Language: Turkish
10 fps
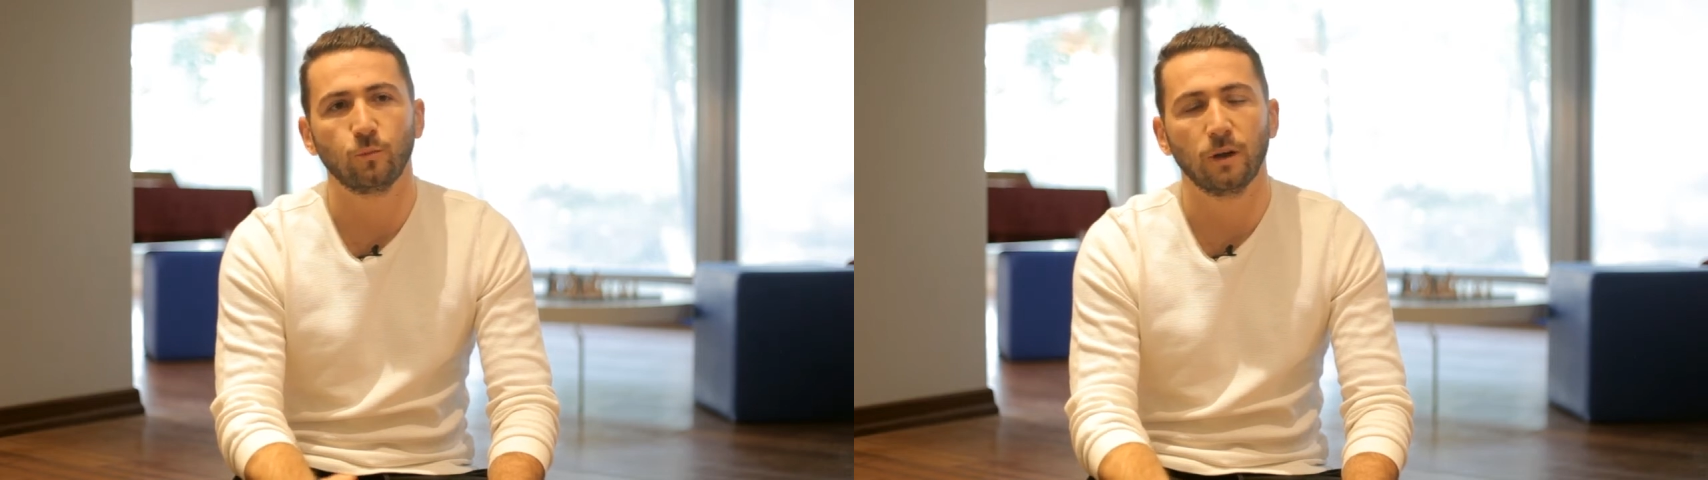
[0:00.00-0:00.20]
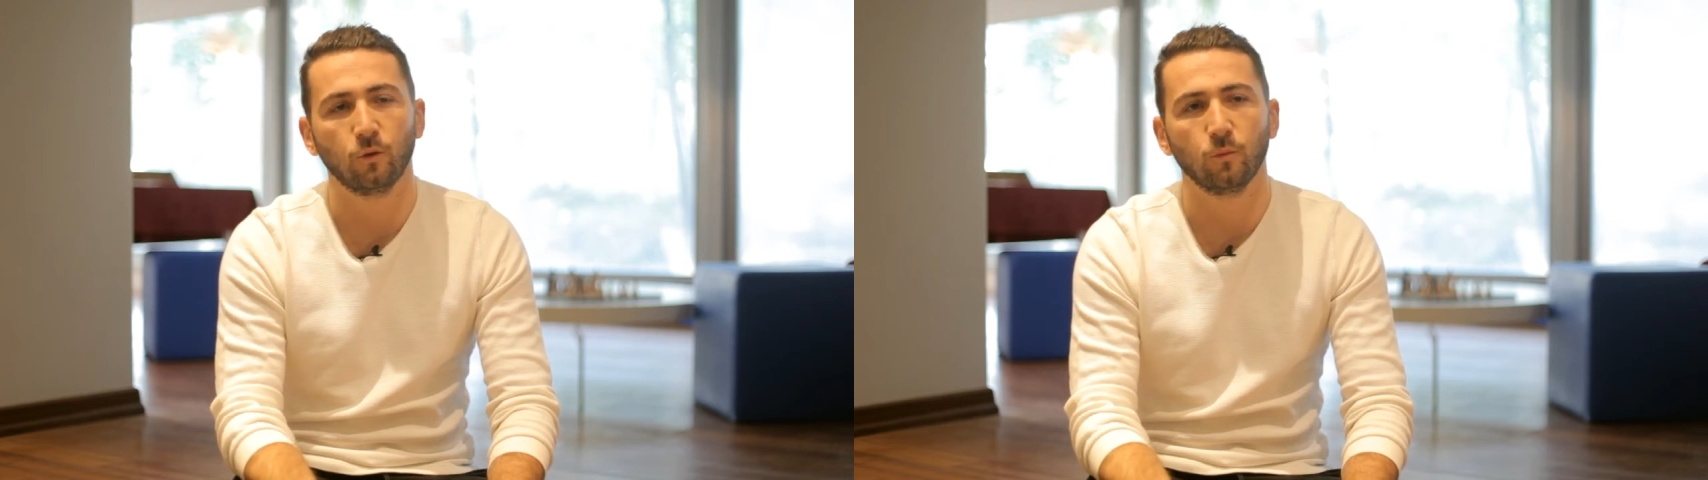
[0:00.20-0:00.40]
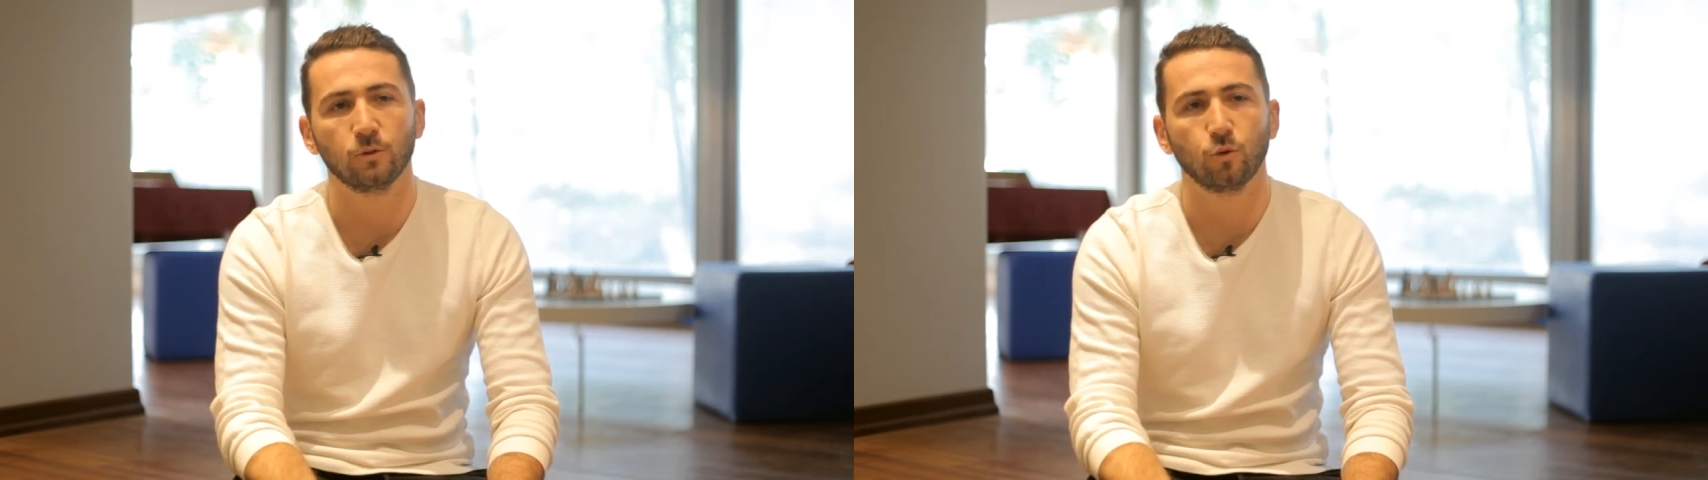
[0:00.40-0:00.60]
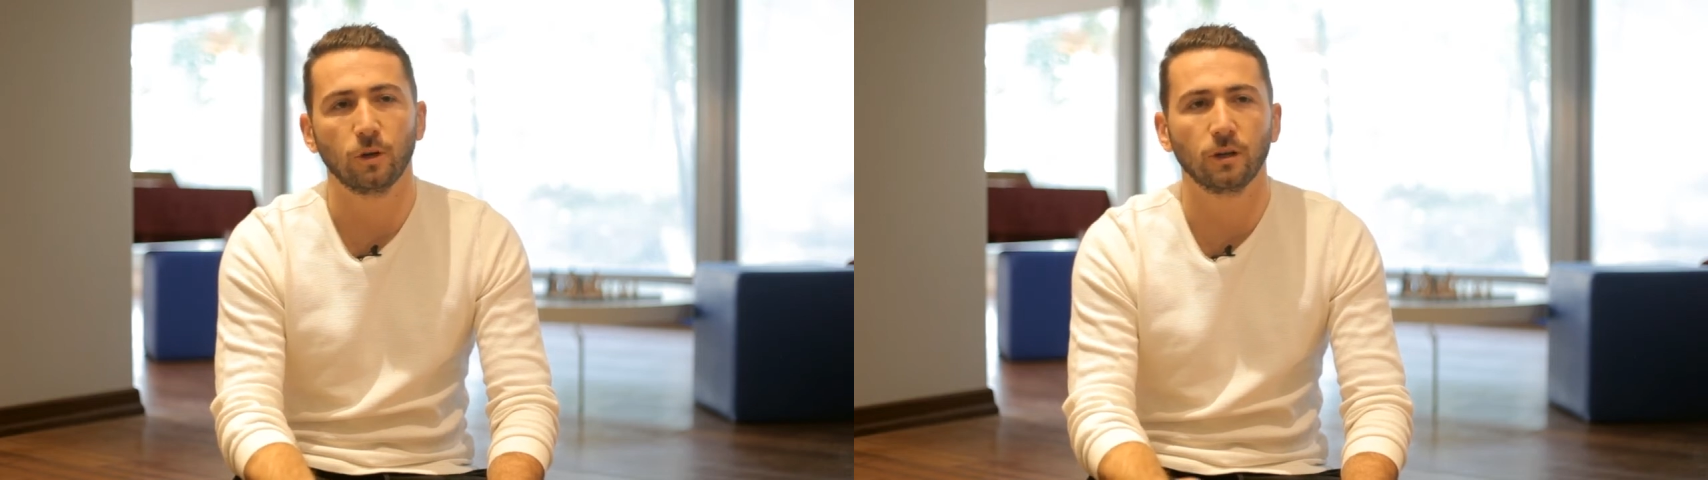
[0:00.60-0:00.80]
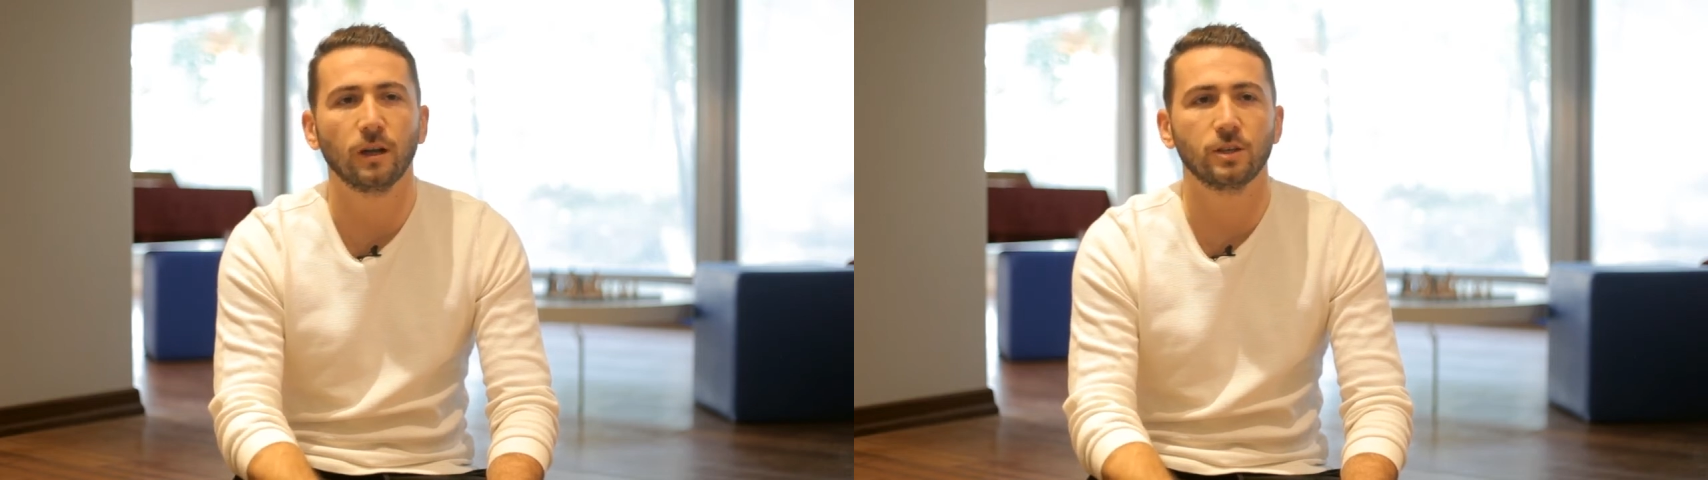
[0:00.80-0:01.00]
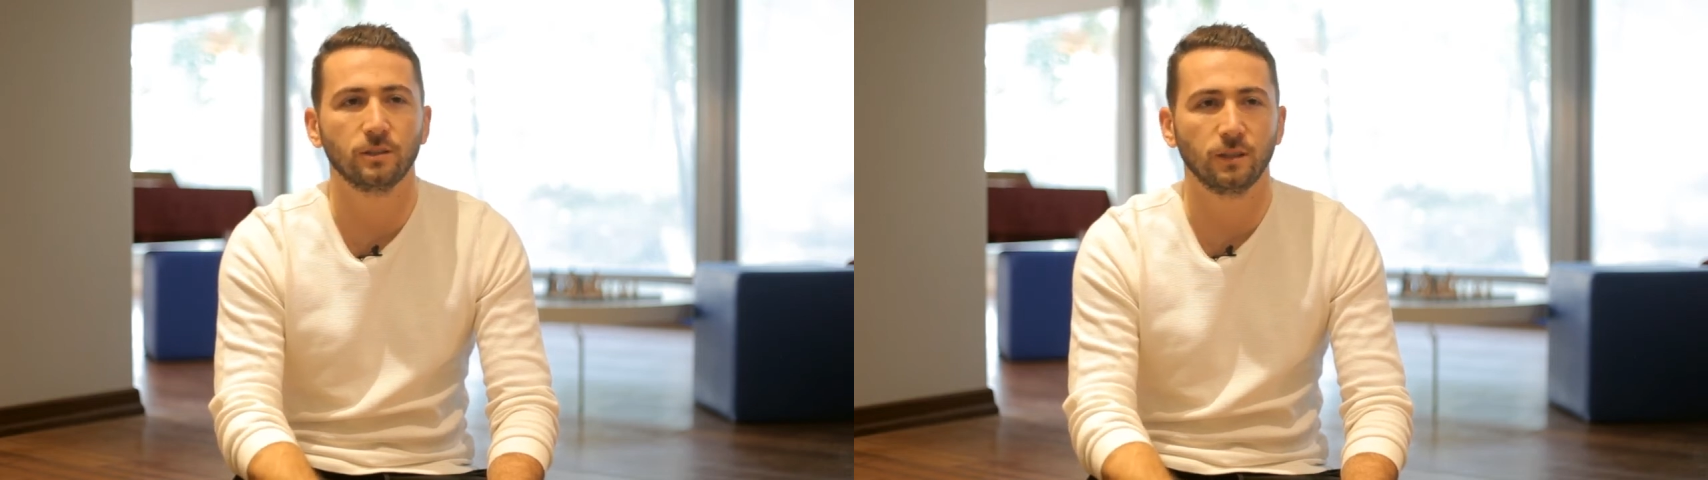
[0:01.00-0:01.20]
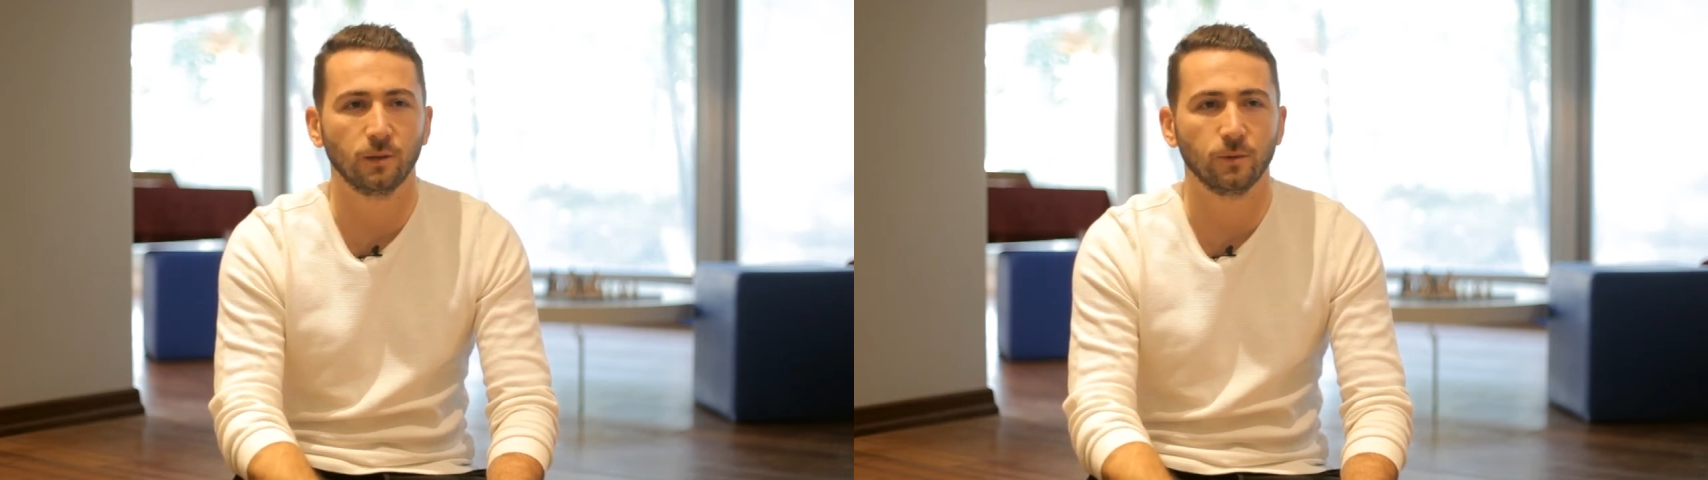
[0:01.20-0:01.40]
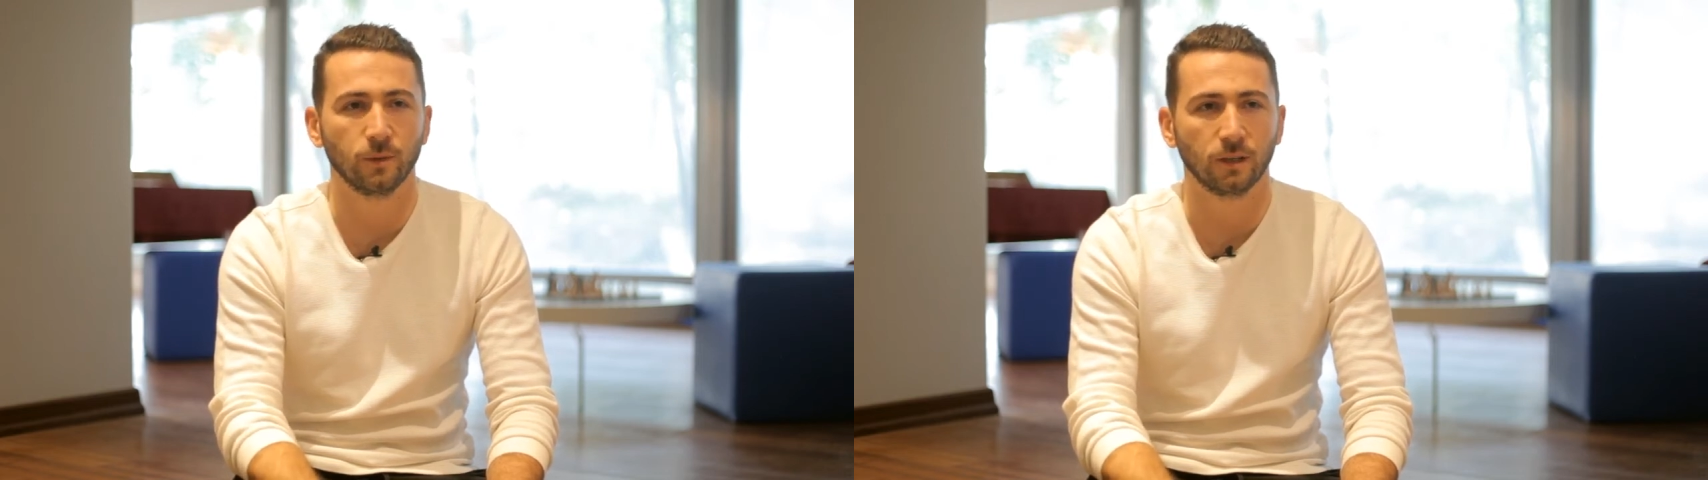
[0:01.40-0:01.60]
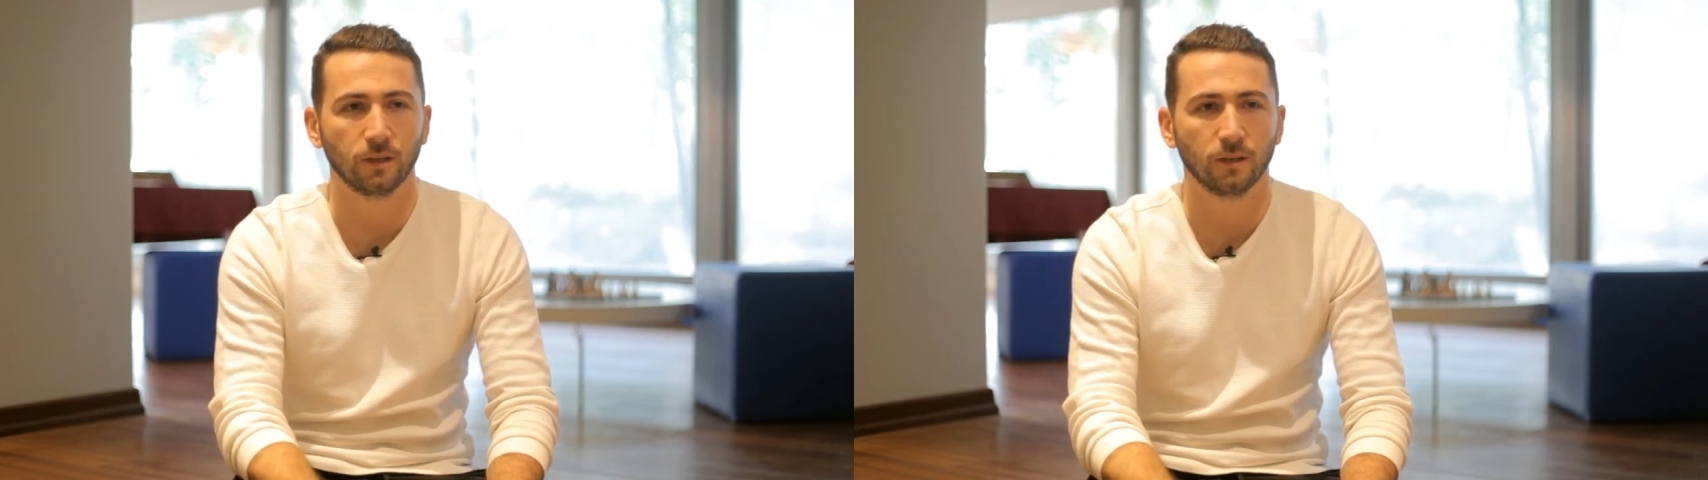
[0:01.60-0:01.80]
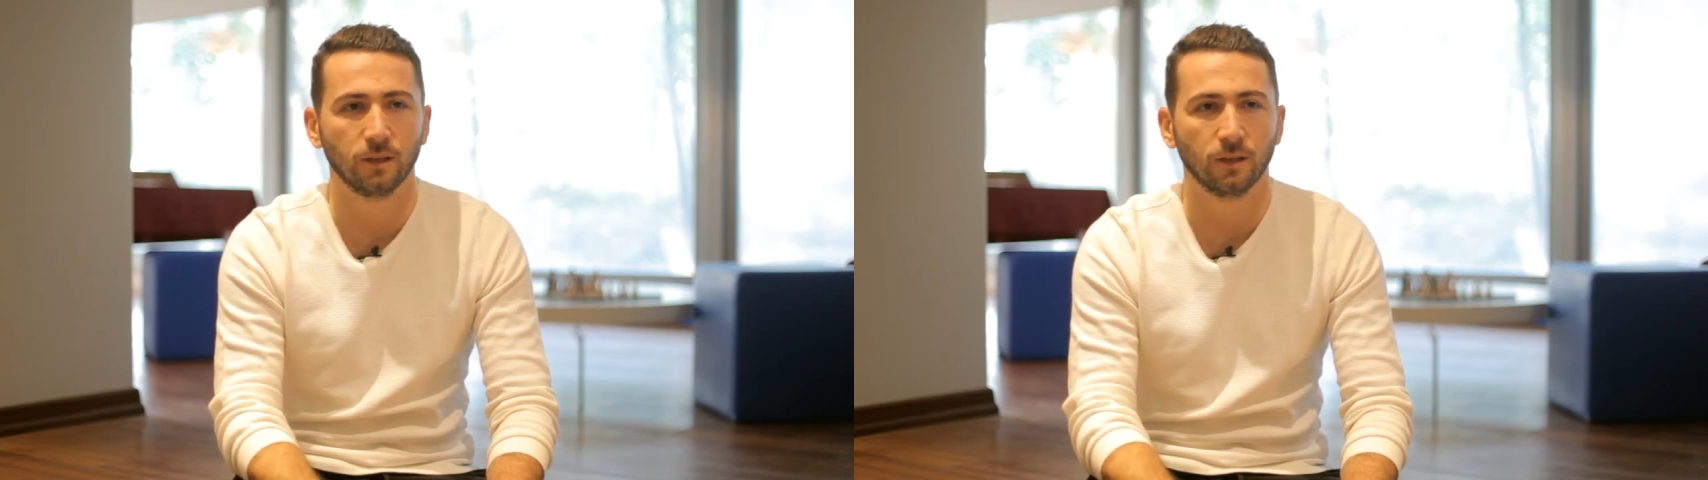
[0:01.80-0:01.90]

performans olarak karşılığını alabilmek.